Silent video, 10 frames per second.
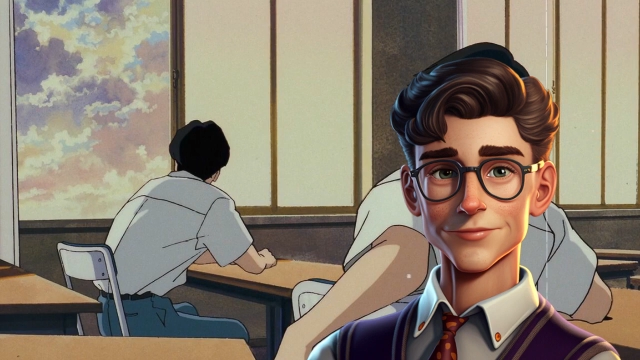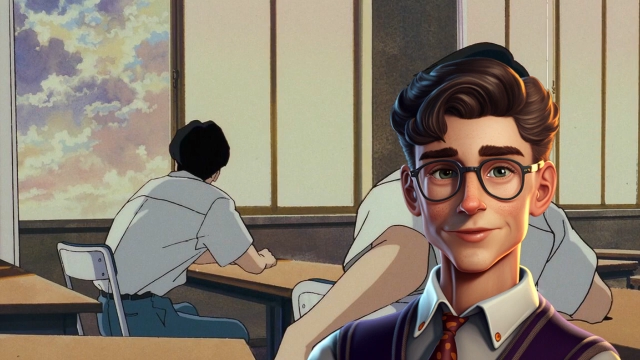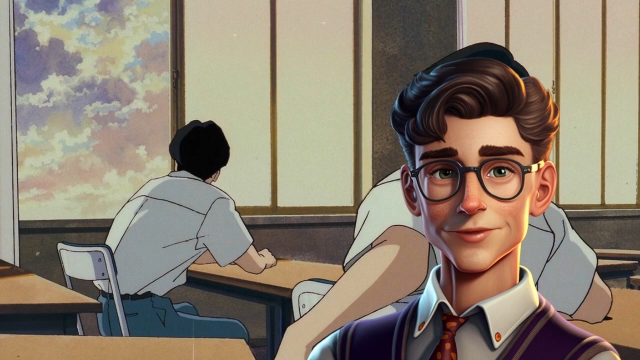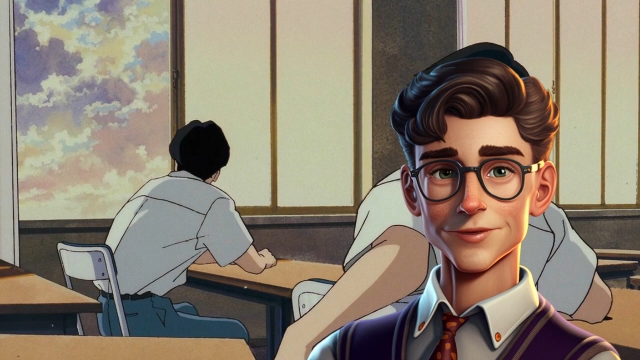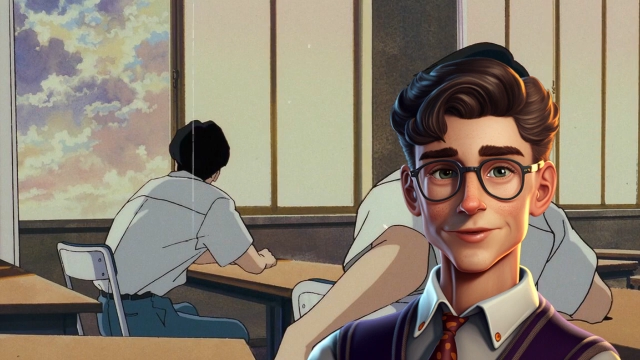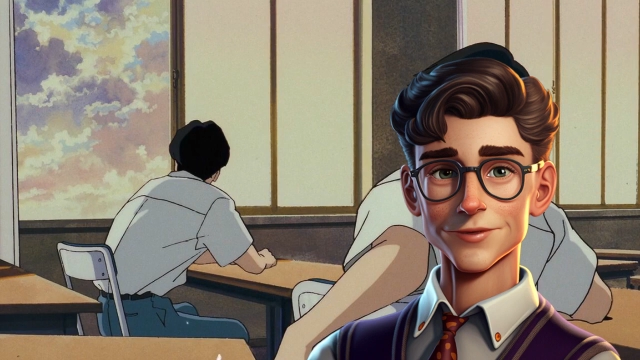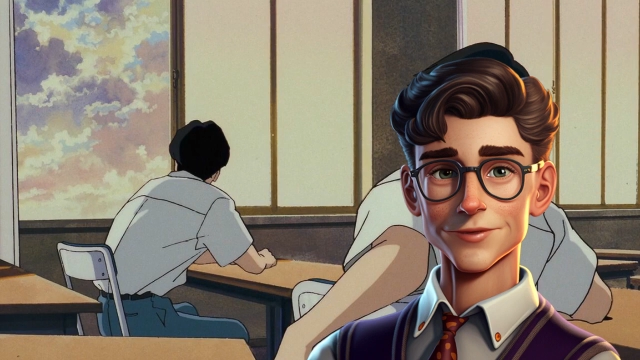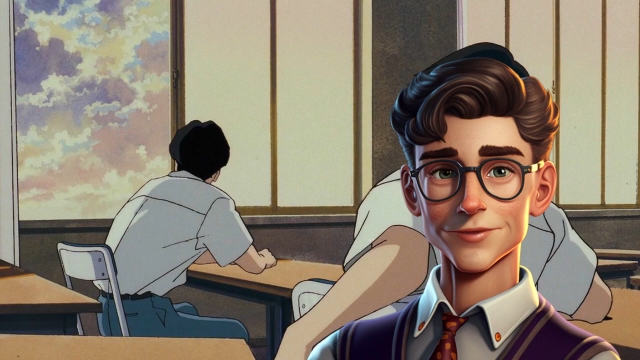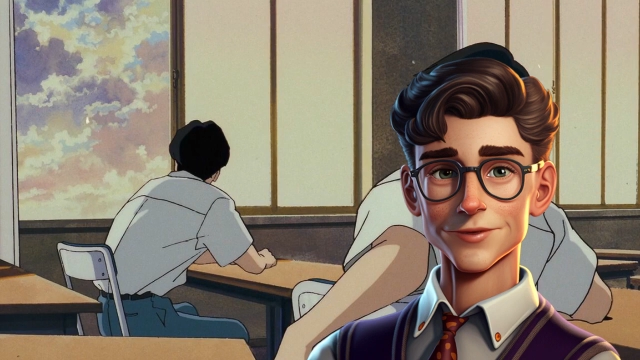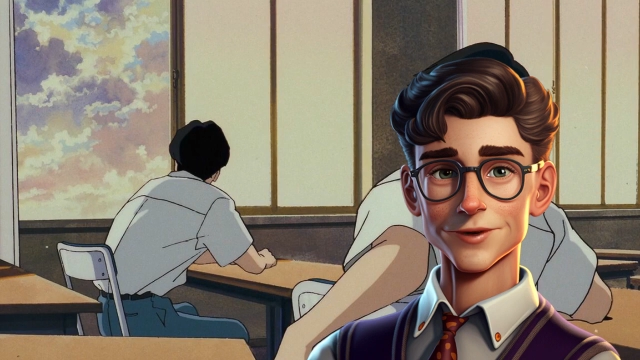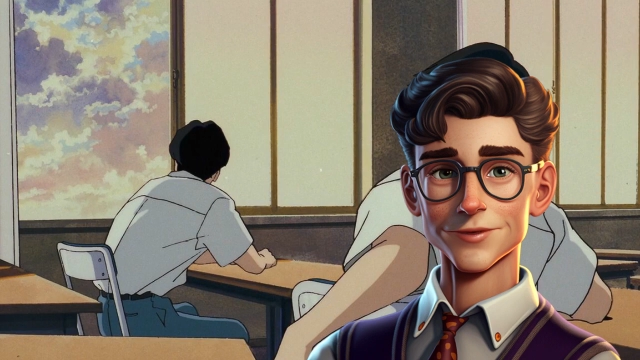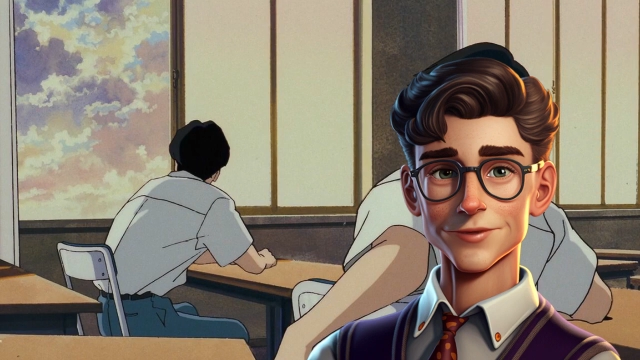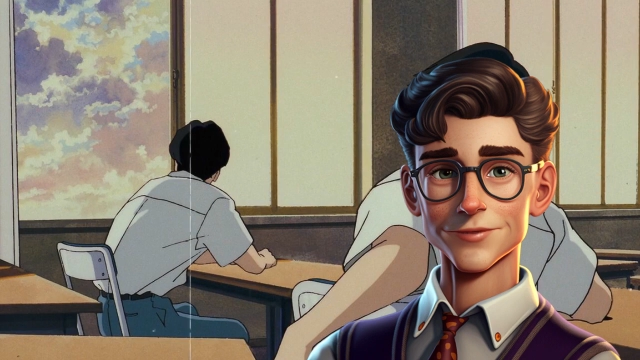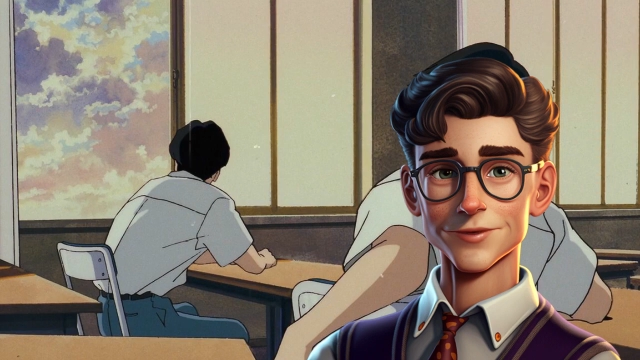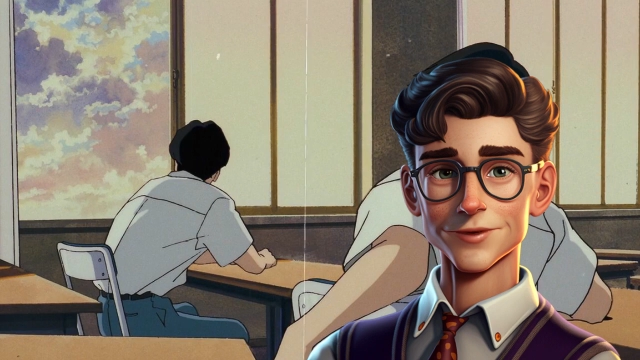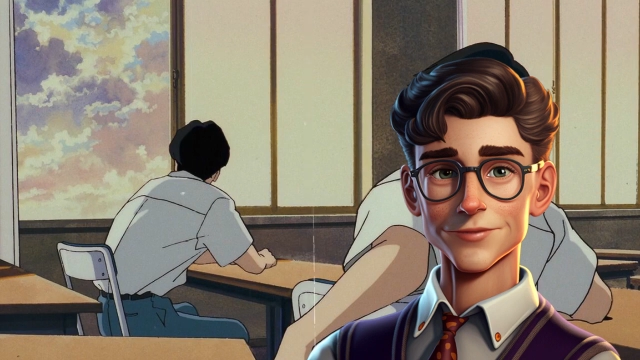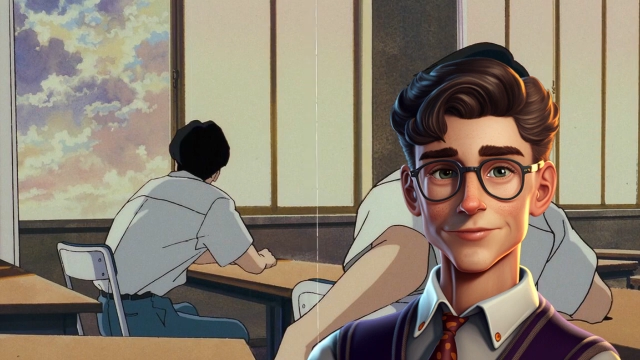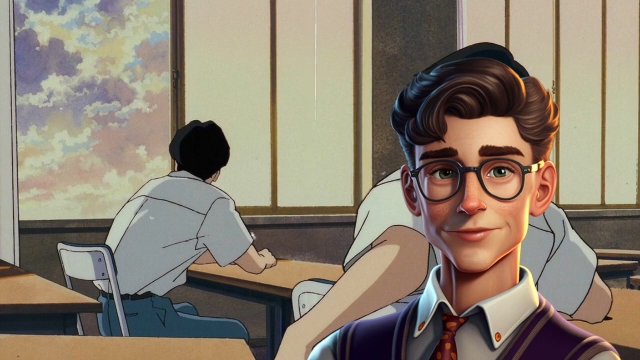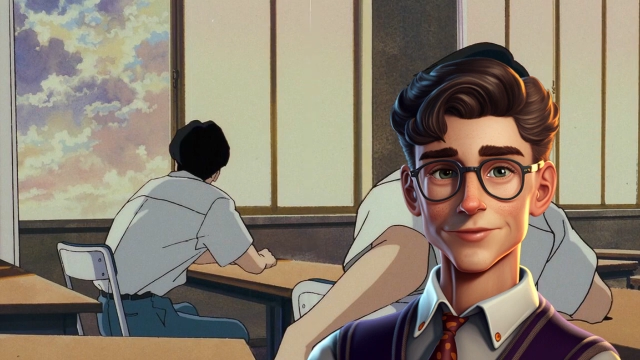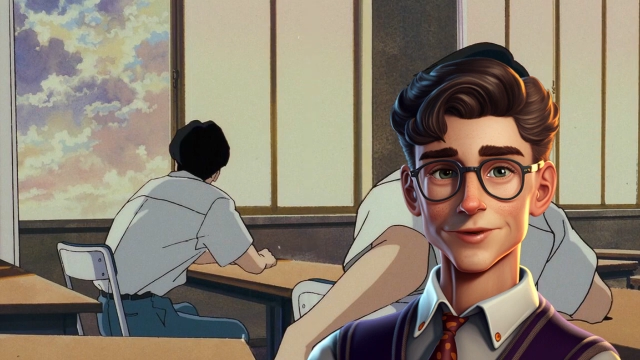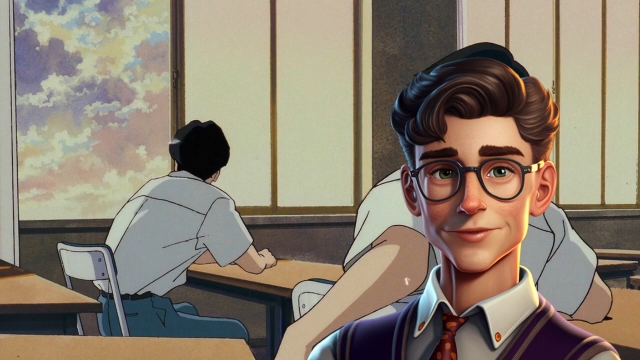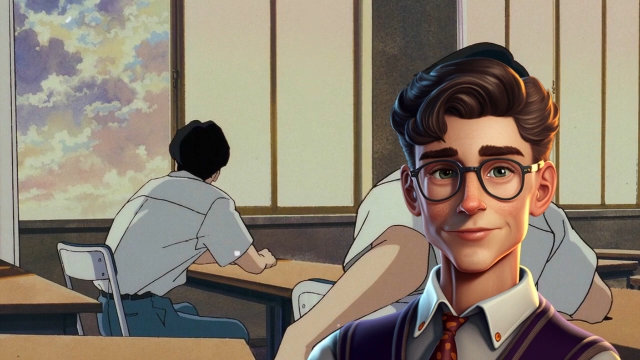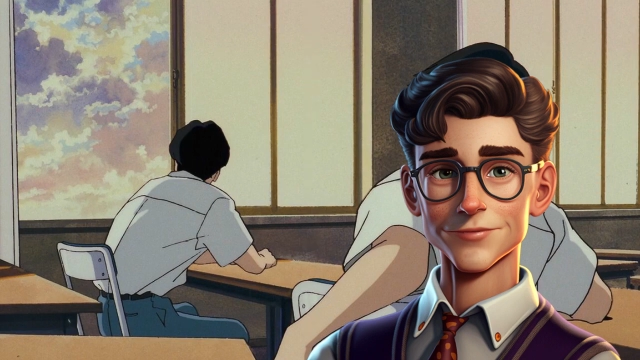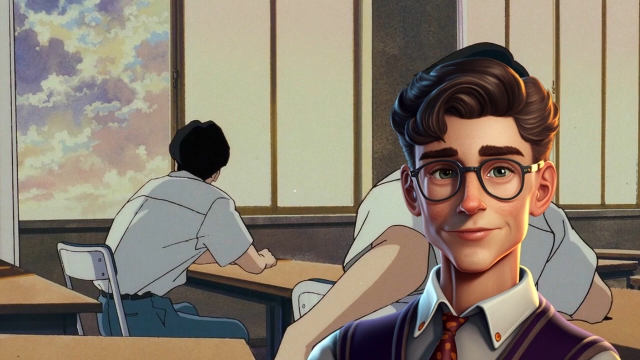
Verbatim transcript: اللي هي ان الجهاز العصبي للانسان